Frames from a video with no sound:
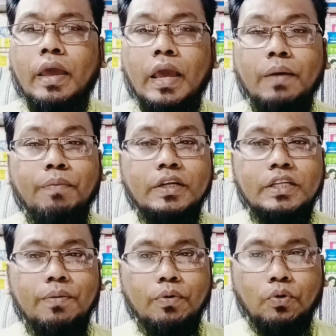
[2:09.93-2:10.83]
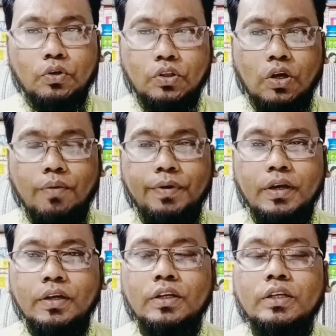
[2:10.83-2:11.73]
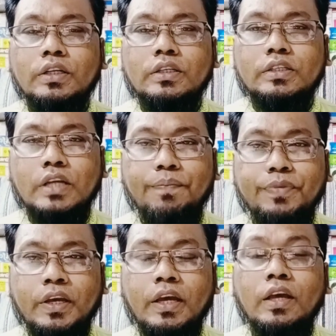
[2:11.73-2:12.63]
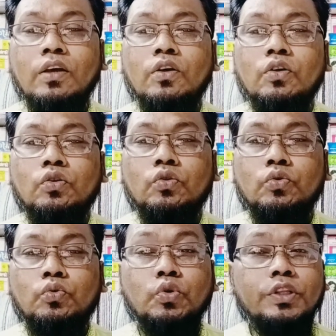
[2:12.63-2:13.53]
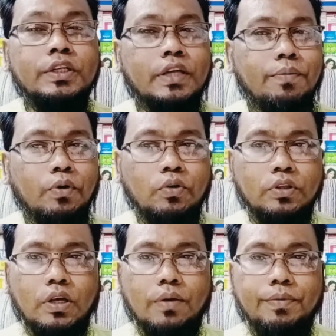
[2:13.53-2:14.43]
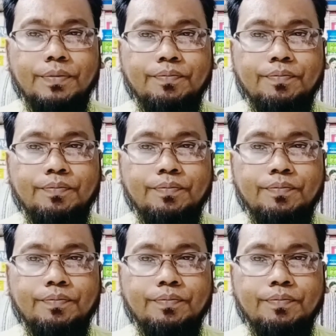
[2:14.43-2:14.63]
একবার সেবন করতে হবে সপ্তাহে দুই দিন সেবন করতে হবে